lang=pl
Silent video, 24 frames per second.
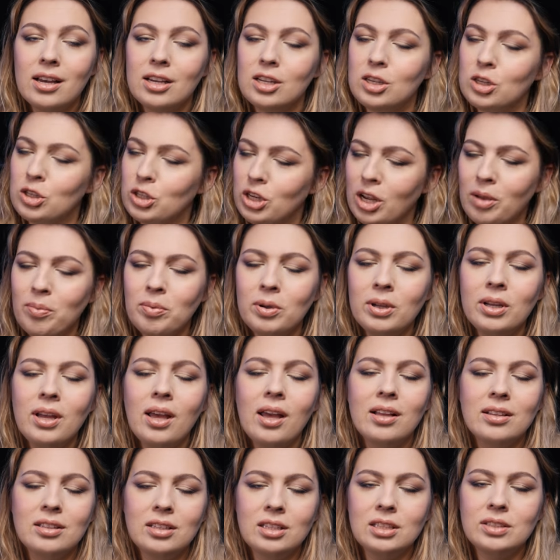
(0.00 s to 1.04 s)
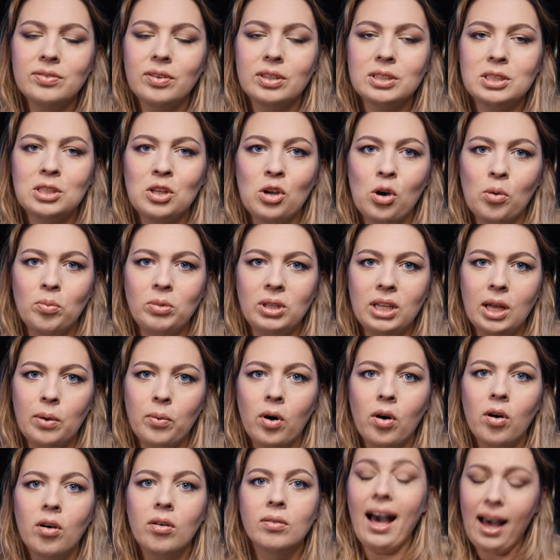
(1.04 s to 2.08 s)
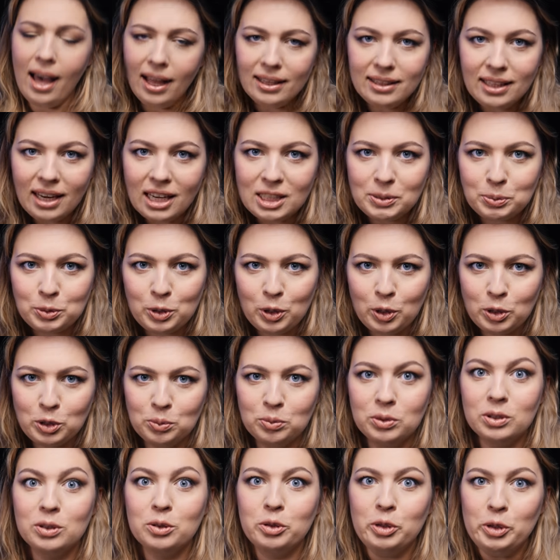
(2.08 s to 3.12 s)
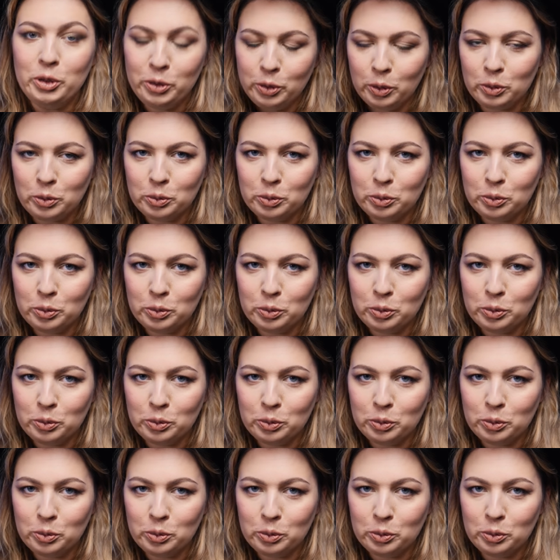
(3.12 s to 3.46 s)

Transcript: żeby nic was nie ominęło. A teraz przechodzimy do